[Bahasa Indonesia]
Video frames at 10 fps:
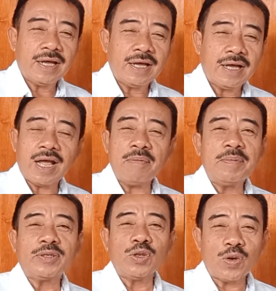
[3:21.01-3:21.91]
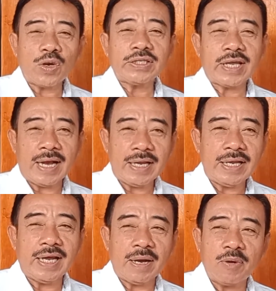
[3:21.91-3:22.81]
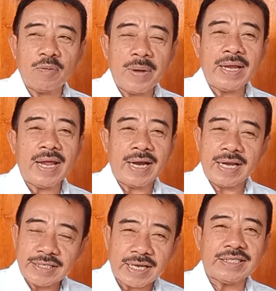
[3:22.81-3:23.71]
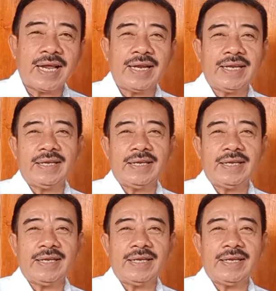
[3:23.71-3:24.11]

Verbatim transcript: Eh, kami bersyukur sekali dengan penumpang yang ada saat sekarang